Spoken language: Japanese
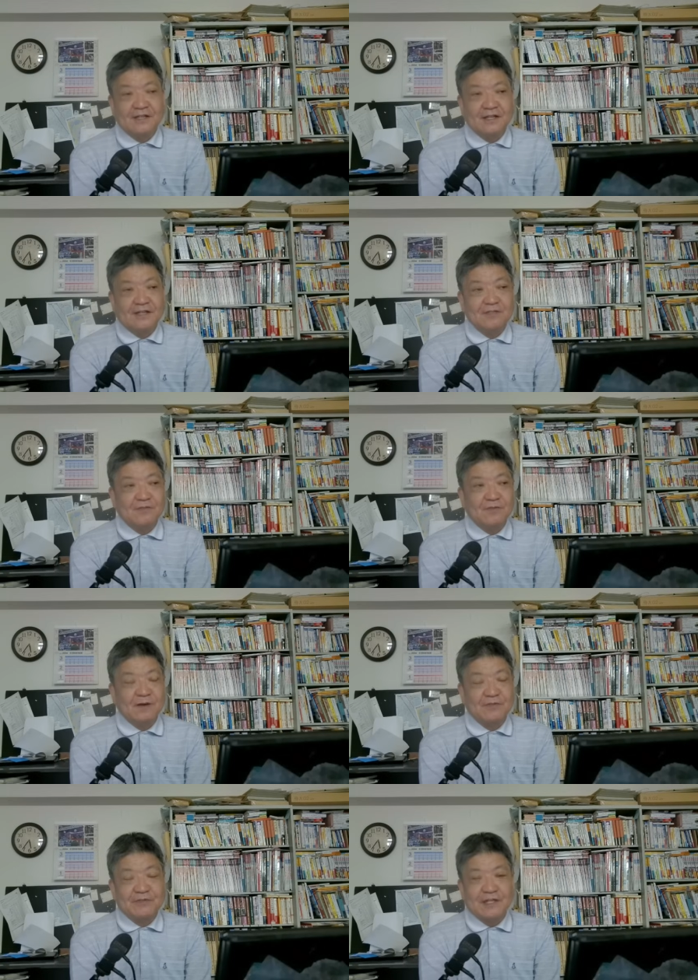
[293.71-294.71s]
えー、すごい
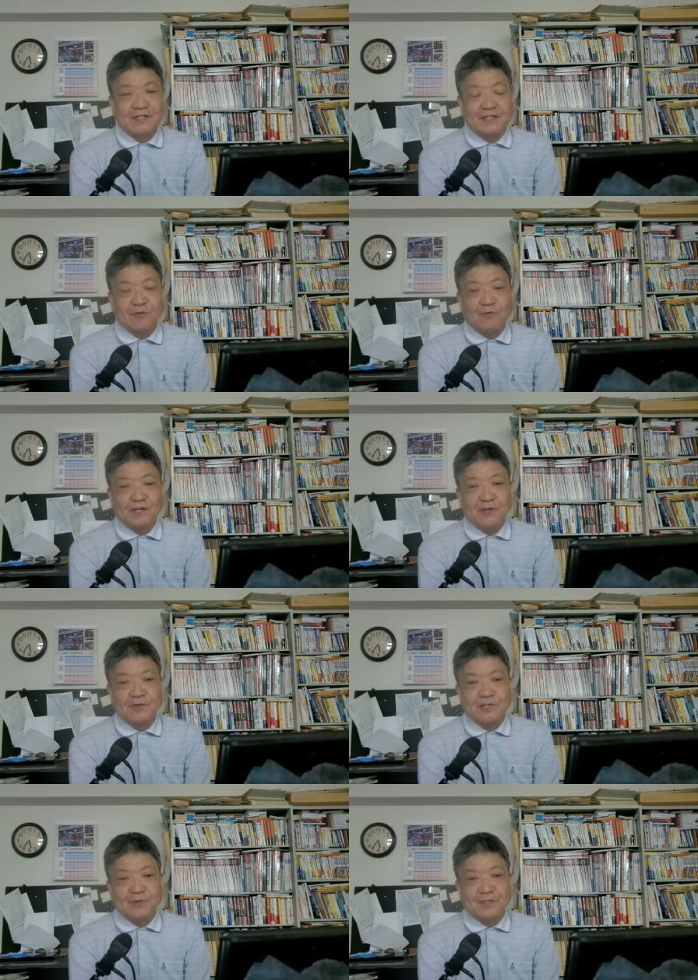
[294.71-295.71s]
バブル景気が崩壊
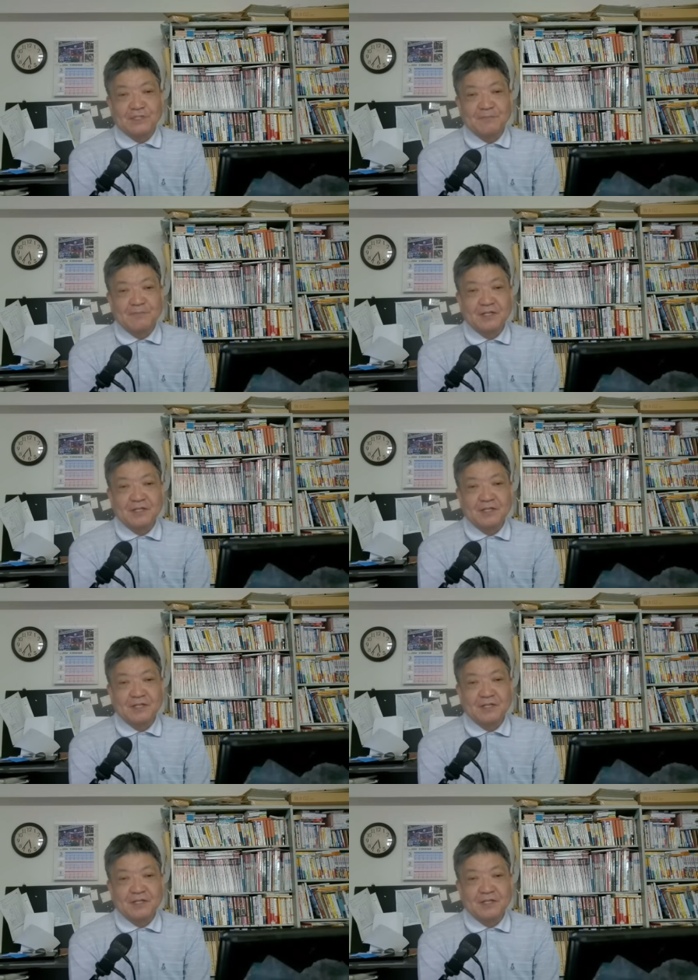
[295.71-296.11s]
をいたしました。